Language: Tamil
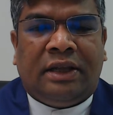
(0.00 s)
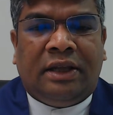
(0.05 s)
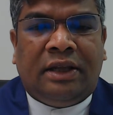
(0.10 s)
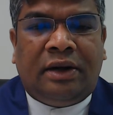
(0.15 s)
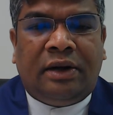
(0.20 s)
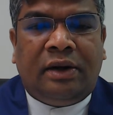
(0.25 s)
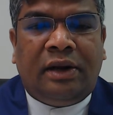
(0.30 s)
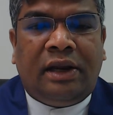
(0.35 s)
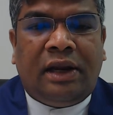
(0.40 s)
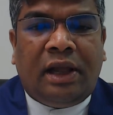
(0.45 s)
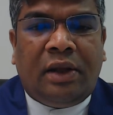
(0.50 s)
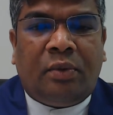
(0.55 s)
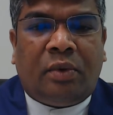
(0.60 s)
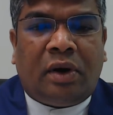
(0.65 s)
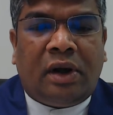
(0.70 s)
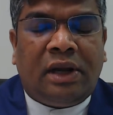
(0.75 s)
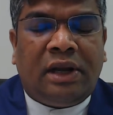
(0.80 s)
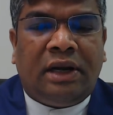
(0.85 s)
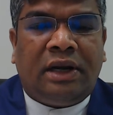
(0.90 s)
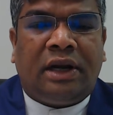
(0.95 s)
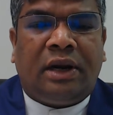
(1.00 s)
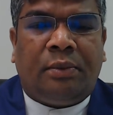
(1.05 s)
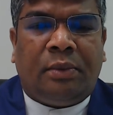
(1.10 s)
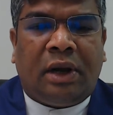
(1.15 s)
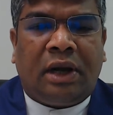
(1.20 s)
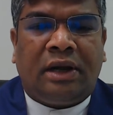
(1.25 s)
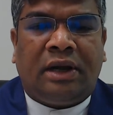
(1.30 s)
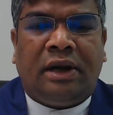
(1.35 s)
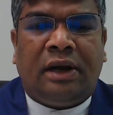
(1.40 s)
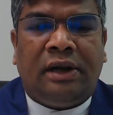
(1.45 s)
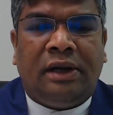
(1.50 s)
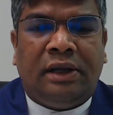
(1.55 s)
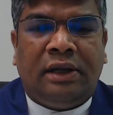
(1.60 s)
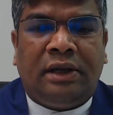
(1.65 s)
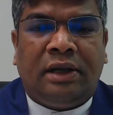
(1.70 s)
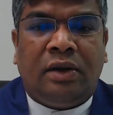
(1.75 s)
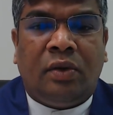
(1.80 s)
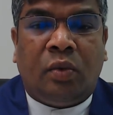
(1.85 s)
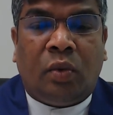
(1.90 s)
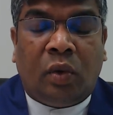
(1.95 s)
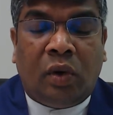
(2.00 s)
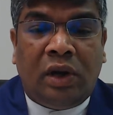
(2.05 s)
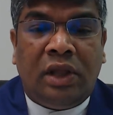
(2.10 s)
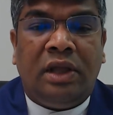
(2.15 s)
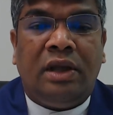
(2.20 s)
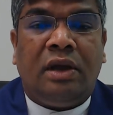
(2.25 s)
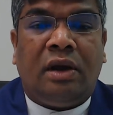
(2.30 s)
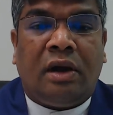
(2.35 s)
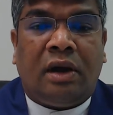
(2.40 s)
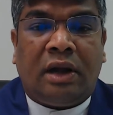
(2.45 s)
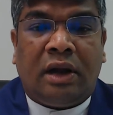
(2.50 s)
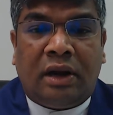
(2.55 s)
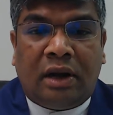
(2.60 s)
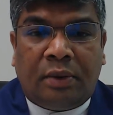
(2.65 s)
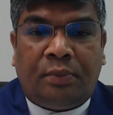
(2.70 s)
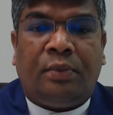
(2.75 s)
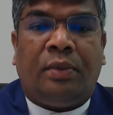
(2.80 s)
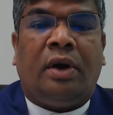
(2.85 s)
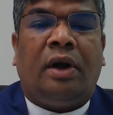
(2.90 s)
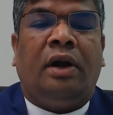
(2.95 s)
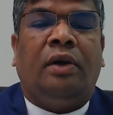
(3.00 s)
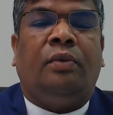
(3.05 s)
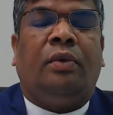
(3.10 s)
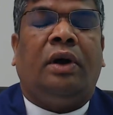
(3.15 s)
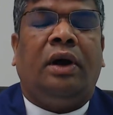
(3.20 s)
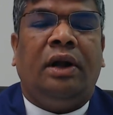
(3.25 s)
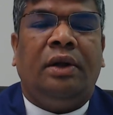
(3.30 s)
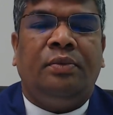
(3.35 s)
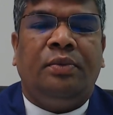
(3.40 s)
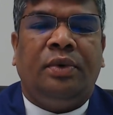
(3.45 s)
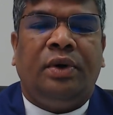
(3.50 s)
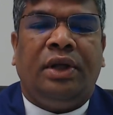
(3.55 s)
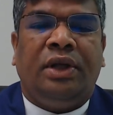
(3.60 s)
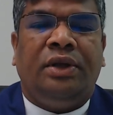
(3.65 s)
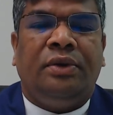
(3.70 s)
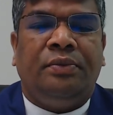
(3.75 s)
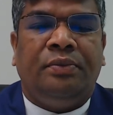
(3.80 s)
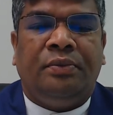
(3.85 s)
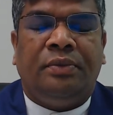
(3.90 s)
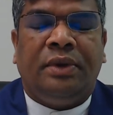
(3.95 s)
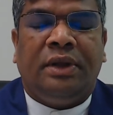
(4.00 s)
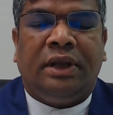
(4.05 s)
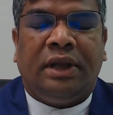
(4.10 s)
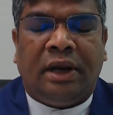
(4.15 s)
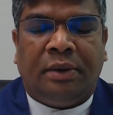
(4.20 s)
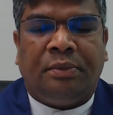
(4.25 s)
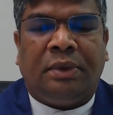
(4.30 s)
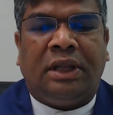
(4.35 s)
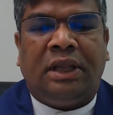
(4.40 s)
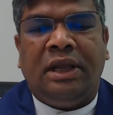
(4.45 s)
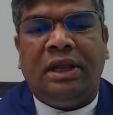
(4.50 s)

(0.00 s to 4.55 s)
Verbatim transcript: இருளிலே வாழ்கின்ற மக்களுக்கு ஒளியாக நம்மால் வாழ முடியும் என்பதை